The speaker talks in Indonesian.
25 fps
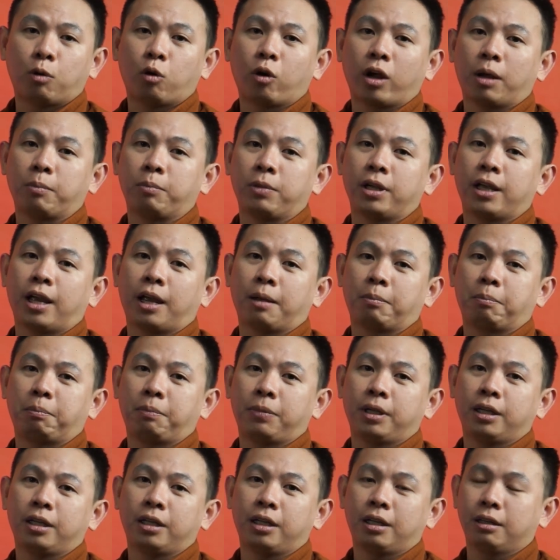mau
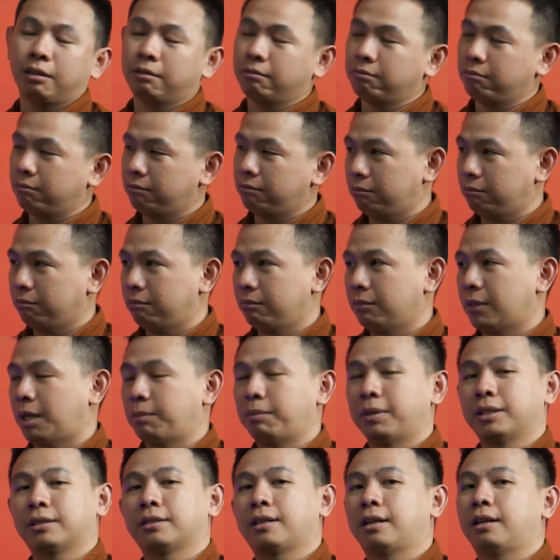happy-happy,
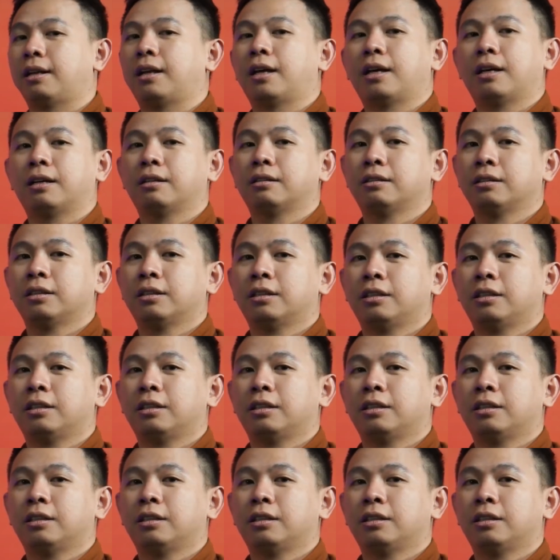nggak masalah.